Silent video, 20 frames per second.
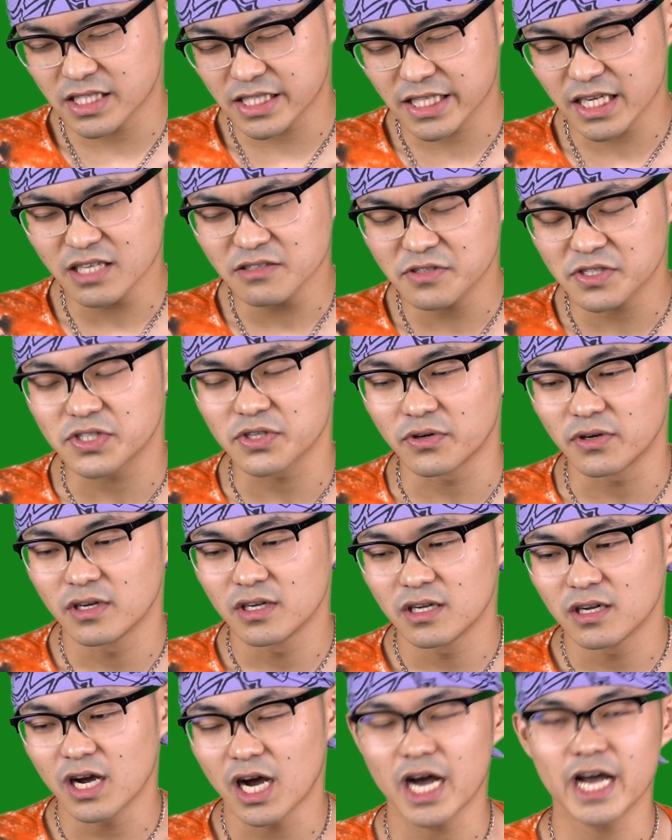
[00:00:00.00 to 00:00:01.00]
違うんですよ。
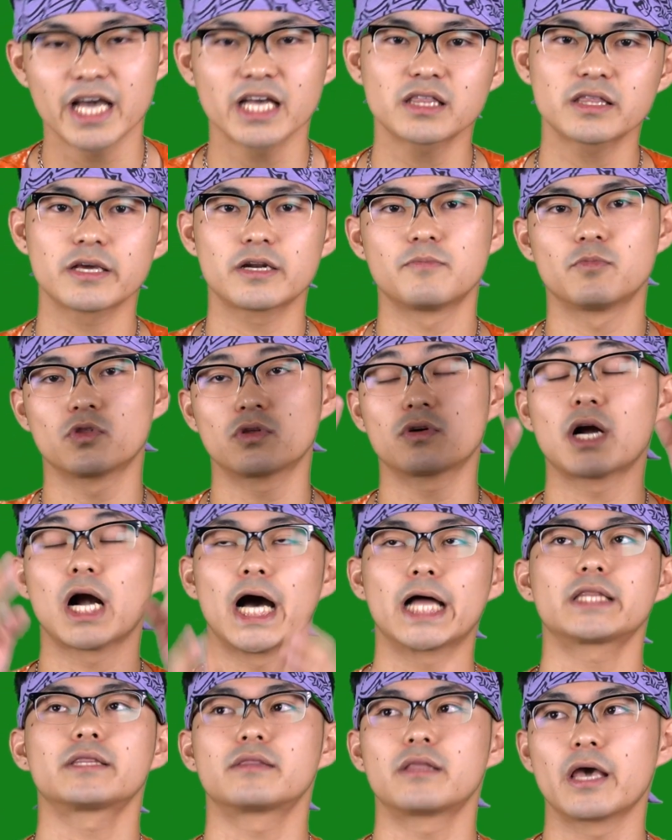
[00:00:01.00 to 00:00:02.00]
流行ってるもの
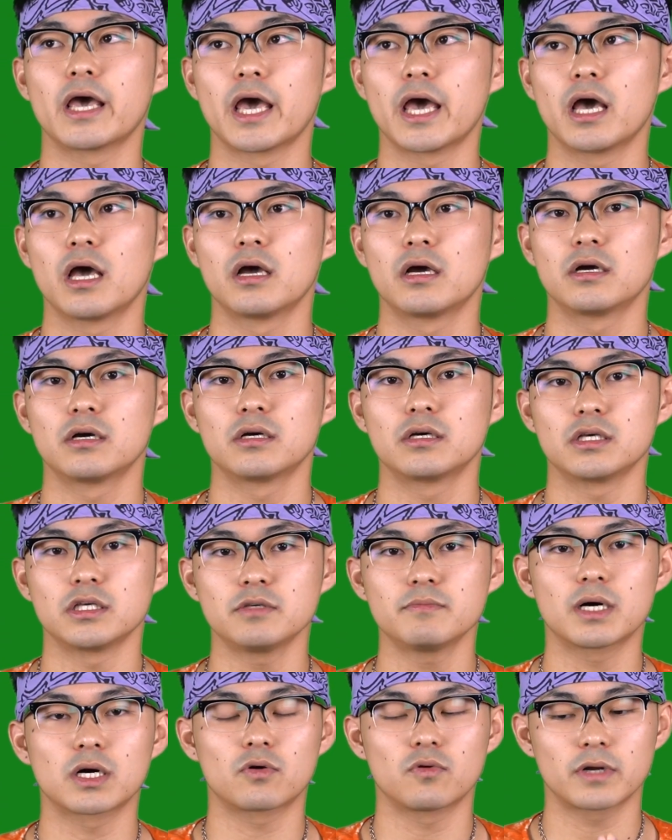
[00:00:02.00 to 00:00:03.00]
があって、
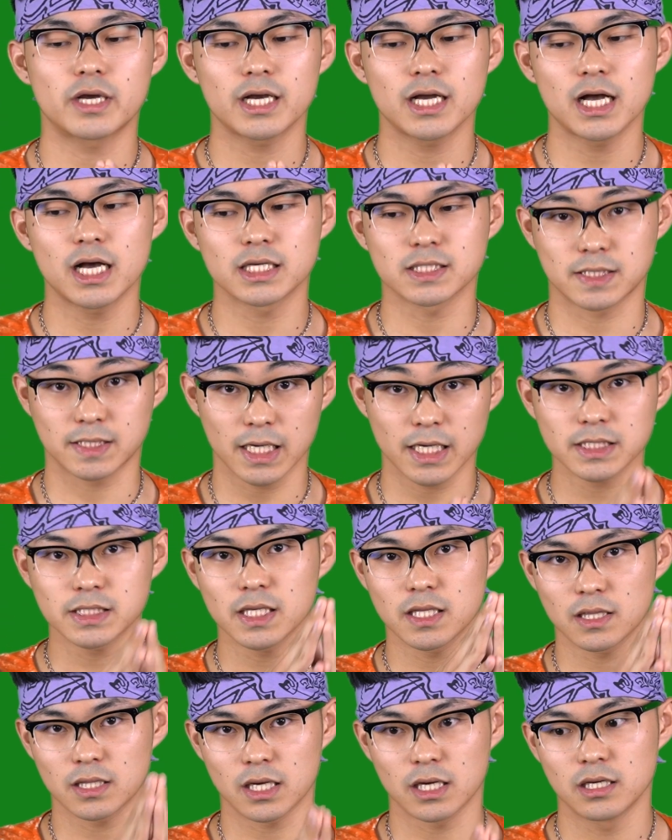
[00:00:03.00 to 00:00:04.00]
今これが最
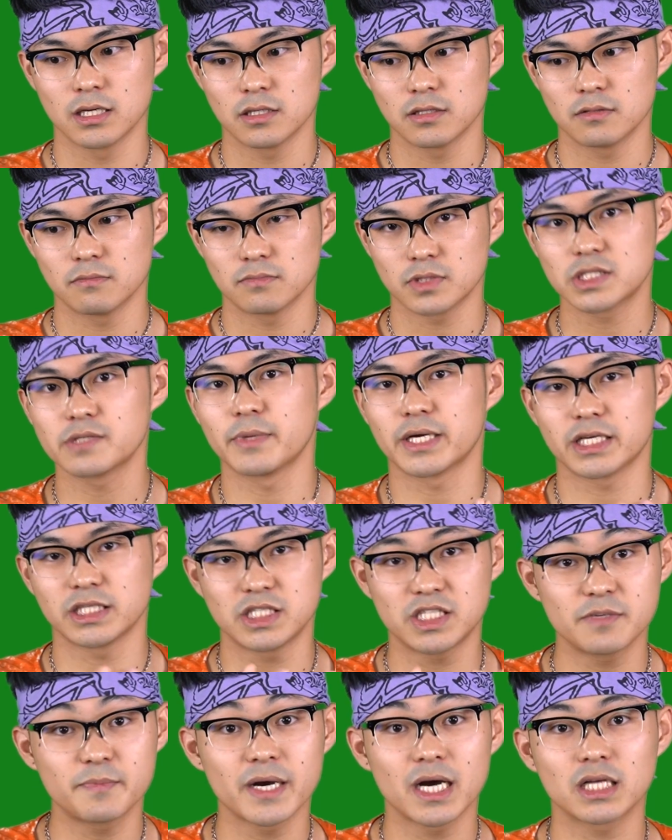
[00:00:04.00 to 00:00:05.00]
先端、つまり
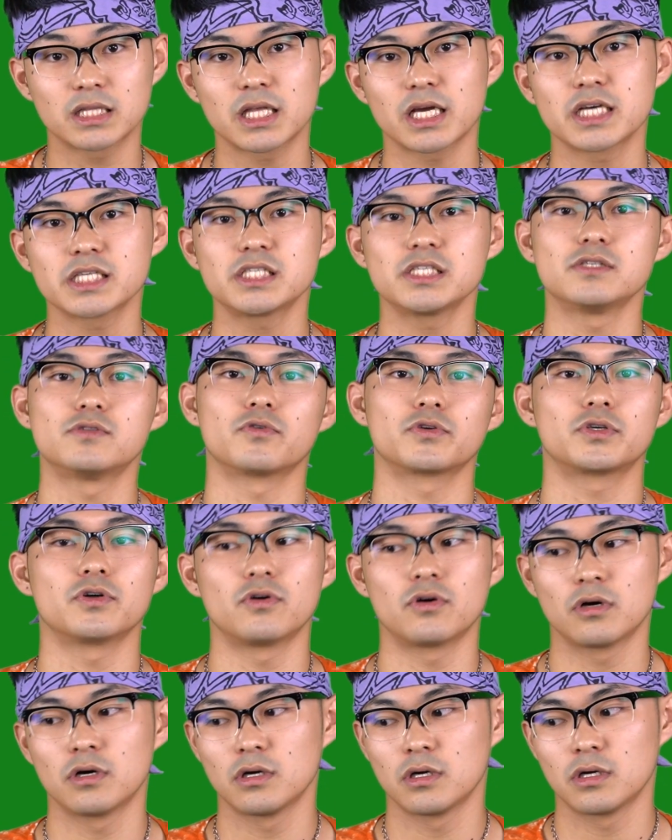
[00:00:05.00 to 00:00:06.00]
一番新しい土
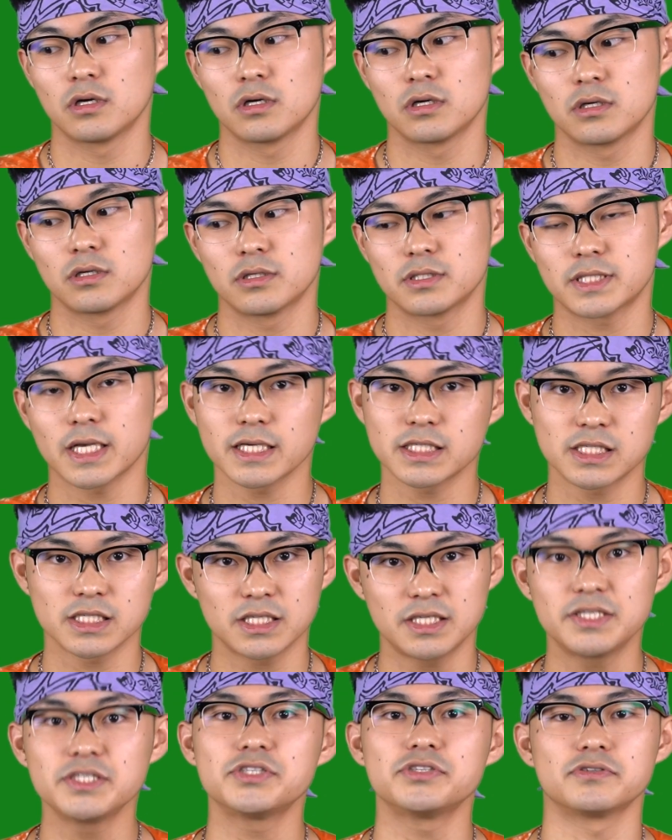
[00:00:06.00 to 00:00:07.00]
俵、最
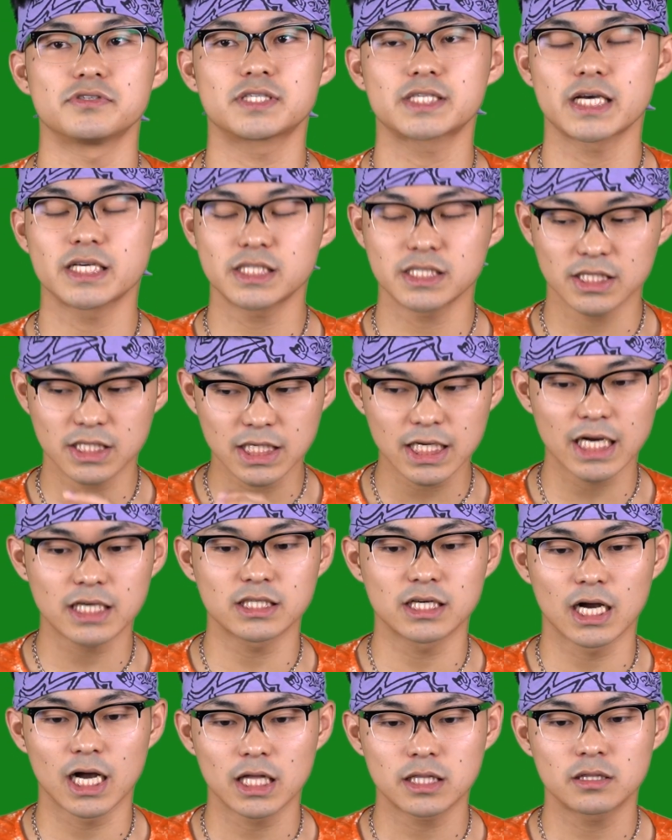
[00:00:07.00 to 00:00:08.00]
新基準、最新規
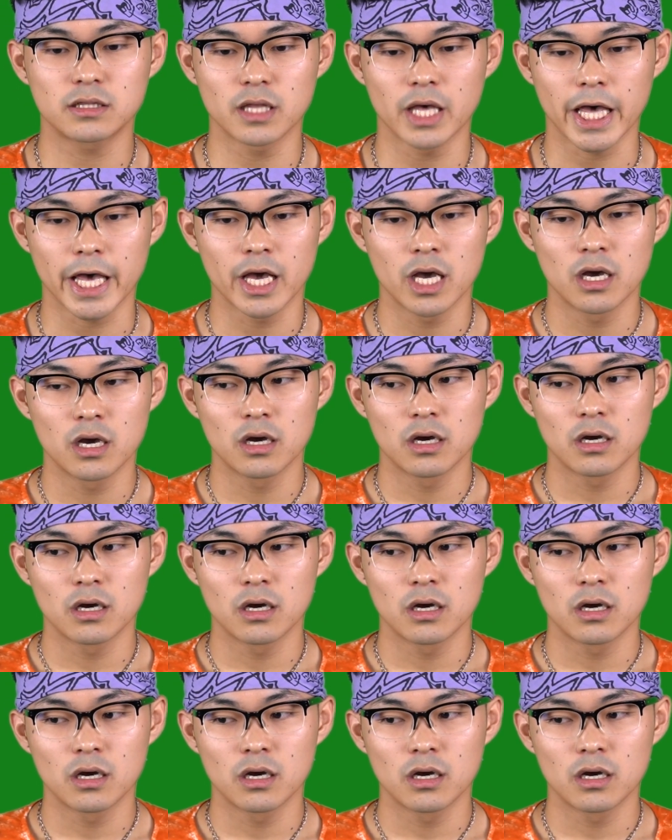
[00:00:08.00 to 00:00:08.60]
格があって、